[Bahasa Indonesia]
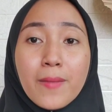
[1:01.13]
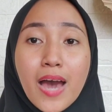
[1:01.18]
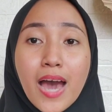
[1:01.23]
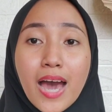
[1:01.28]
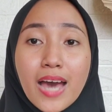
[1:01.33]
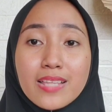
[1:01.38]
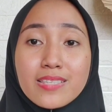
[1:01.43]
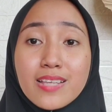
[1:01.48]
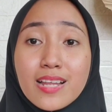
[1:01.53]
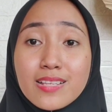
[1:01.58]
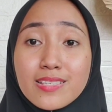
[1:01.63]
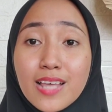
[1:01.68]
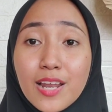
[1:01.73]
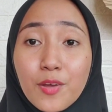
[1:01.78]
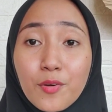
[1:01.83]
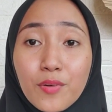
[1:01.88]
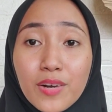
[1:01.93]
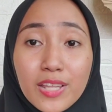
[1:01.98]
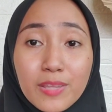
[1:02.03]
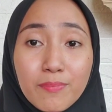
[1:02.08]
mengangkat
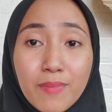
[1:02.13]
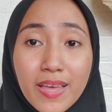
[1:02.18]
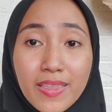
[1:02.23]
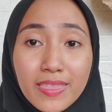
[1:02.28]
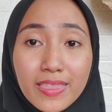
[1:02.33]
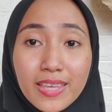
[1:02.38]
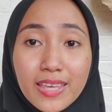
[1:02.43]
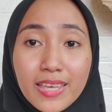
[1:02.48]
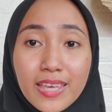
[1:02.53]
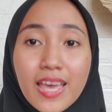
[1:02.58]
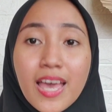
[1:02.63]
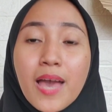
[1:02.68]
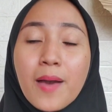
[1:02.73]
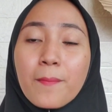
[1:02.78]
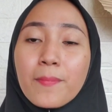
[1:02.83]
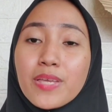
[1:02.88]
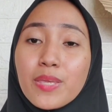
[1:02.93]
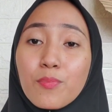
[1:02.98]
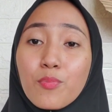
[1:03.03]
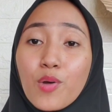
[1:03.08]
sel-sel kulit mati,
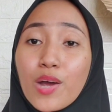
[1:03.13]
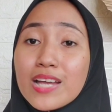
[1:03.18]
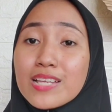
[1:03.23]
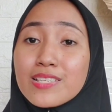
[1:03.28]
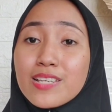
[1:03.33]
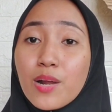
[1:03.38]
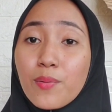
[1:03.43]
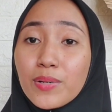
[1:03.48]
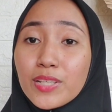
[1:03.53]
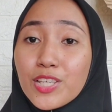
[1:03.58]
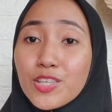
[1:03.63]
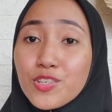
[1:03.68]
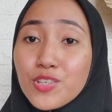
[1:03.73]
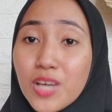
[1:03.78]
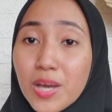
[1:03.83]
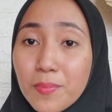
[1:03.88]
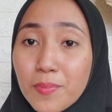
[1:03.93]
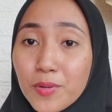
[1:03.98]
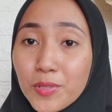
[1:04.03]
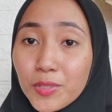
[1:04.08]
menyembuhkan jerawat dan
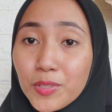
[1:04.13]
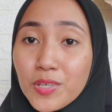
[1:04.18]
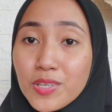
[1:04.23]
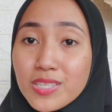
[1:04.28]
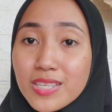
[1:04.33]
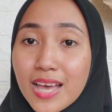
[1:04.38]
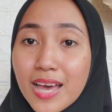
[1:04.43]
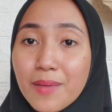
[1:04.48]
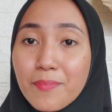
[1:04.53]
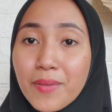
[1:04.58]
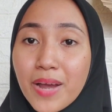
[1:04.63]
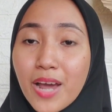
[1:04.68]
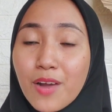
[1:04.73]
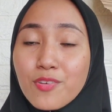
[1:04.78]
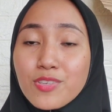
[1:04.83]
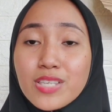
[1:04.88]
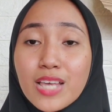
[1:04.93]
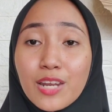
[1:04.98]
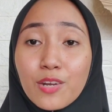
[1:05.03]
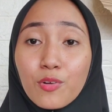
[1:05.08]
juga beruntusan,
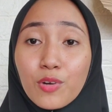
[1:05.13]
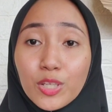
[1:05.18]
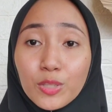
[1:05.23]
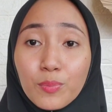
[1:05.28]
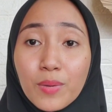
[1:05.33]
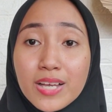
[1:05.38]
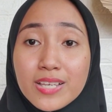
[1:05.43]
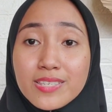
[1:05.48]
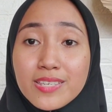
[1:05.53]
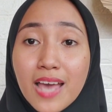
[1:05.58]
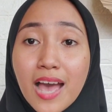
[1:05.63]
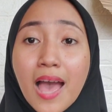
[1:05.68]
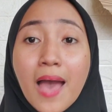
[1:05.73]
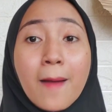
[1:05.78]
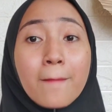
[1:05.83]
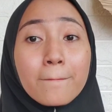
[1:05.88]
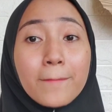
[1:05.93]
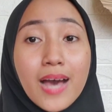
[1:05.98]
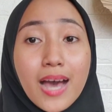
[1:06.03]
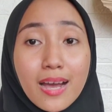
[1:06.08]
menghaluskan kulit wajah,
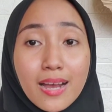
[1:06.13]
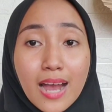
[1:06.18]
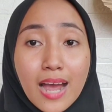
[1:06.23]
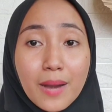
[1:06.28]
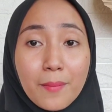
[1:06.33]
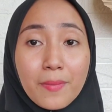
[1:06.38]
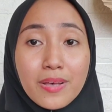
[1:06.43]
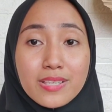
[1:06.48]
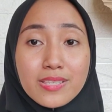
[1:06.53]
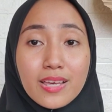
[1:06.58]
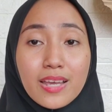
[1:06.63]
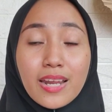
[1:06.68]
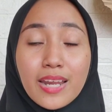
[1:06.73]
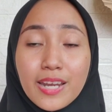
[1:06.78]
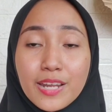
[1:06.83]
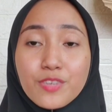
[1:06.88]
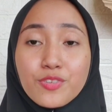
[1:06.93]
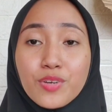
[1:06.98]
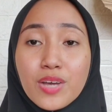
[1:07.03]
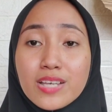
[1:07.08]
bahkan masker
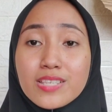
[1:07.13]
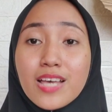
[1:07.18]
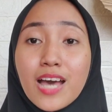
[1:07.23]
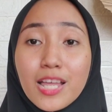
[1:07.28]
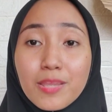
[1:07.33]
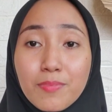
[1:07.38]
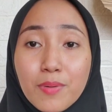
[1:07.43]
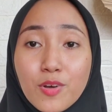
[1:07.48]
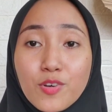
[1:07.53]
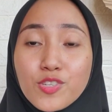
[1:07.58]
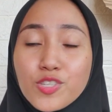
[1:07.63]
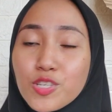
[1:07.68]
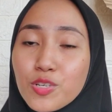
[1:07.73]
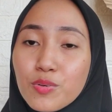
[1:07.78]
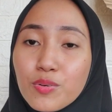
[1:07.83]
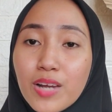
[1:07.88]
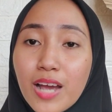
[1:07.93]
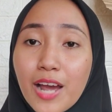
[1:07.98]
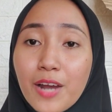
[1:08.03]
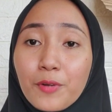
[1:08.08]
ini juga sangat bagus
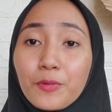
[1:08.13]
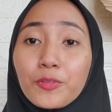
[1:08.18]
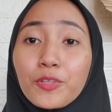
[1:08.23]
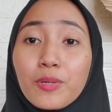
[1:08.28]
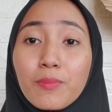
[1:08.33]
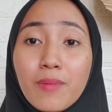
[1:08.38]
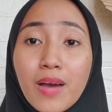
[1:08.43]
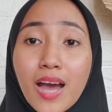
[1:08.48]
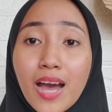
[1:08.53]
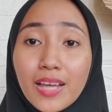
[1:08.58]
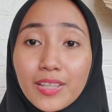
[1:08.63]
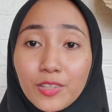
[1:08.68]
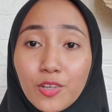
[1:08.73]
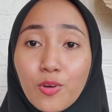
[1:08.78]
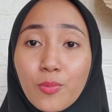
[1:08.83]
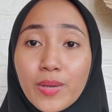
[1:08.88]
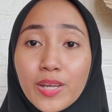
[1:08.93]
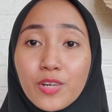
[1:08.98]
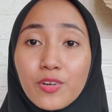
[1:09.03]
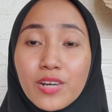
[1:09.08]
digunakan untuk
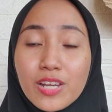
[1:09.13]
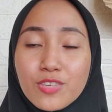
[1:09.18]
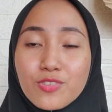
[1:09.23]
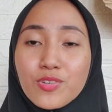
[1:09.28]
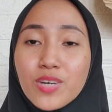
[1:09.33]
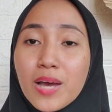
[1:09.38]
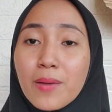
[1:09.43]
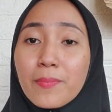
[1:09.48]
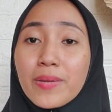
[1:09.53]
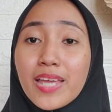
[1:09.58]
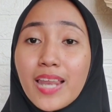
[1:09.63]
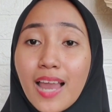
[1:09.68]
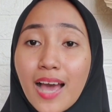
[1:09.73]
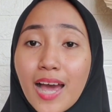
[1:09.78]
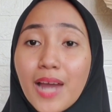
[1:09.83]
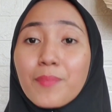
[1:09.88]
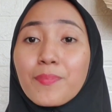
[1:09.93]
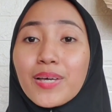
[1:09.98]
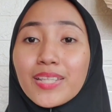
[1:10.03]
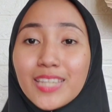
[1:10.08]
mengangkat komedo dan juga
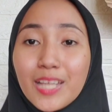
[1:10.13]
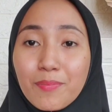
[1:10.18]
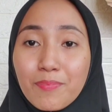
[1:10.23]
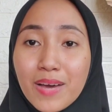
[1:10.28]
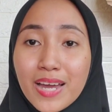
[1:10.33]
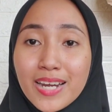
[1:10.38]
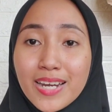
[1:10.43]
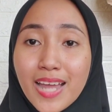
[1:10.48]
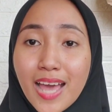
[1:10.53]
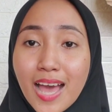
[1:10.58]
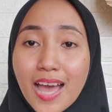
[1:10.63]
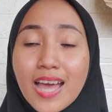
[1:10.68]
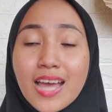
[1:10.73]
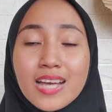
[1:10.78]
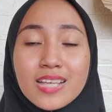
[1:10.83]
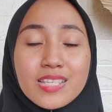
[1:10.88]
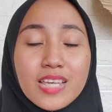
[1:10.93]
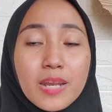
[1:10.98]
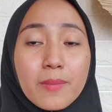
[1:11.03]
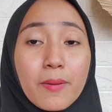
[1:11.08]
menghilangkan mata panda.
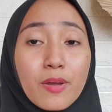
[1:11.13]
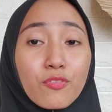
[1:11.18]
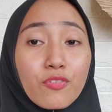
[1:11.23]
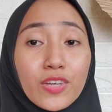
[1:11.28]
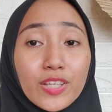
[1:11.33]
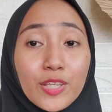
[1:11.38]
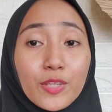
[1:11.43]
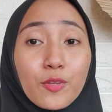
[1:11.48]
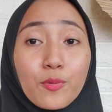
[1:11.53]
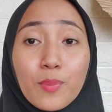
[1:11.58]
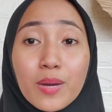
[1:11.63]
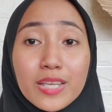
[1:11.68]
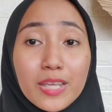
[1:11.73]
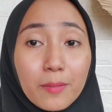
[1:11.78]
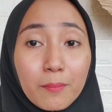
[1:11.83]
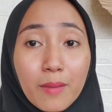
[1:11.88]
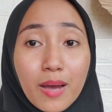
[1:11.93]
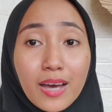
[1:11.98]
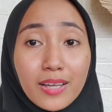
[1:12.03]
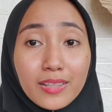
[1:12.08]
Jadi manfaatnya itu
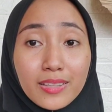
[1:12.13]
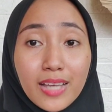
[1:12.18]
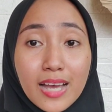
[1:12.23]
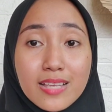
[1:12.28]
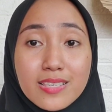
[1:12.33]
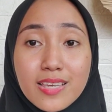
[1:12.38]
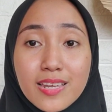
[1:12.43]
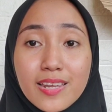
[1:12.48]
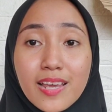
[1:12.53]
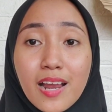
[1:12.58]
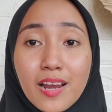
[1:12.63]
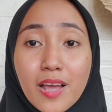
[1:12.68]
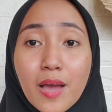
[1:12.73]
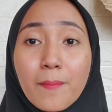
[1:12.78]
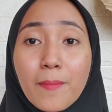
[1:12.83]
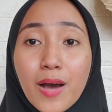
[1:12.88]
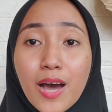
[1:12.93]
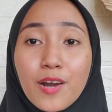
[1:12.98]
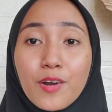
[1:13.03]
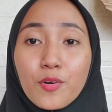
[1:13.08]
banyak banget kan, jadi kalian
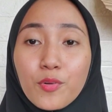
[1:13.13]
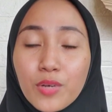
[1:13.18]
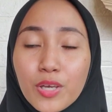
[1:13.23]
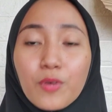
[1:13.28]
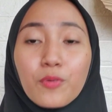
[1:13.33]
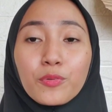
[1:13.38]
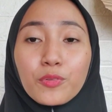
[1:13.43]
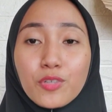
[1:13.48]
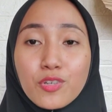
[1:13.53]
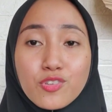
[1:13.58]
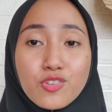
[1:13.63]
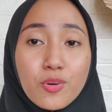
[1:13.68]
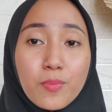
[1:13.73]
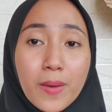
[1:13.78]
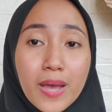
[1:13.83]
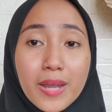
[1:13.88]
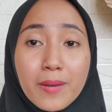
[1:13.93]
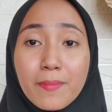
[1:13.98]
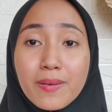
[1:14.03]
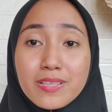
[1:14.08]
nggak bakalan rugi untuk
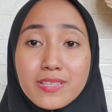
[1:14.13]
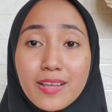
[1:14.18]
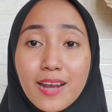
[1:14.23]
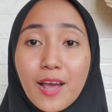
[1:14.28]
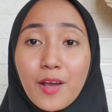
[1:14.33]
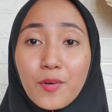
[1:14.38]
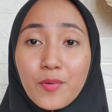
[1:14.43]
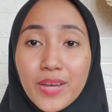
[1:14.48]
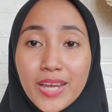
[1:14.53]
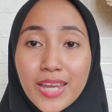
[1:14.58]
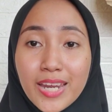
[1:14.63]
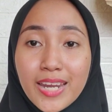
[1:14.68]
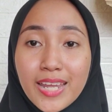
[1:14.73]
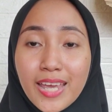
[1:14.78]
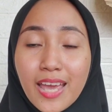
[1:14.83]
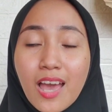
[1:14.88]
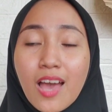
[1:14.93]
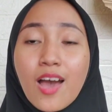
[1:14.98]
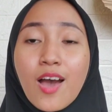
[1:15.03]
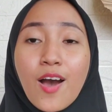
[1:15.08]
cobain masker aku
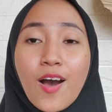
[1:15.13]
ini.